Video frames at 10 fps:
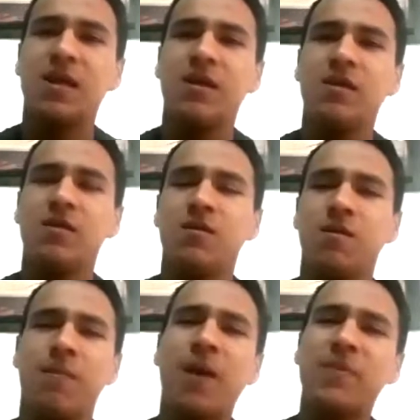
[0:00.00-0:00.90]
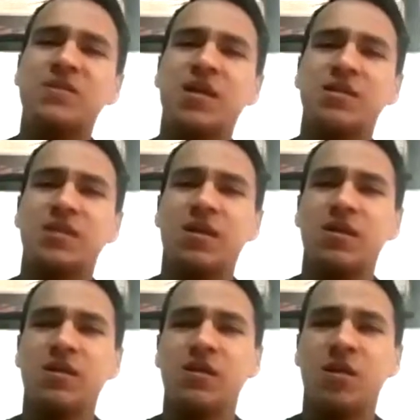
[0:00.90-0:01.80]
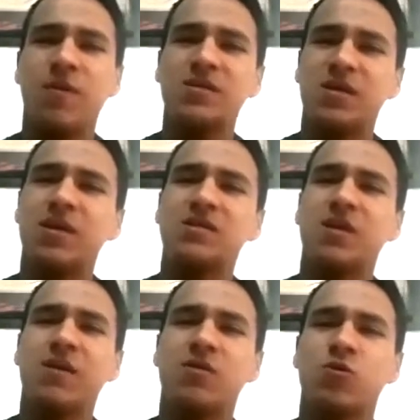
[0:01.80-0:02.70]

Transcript: ahí, va a pisar ese ring y va a hacerles saber a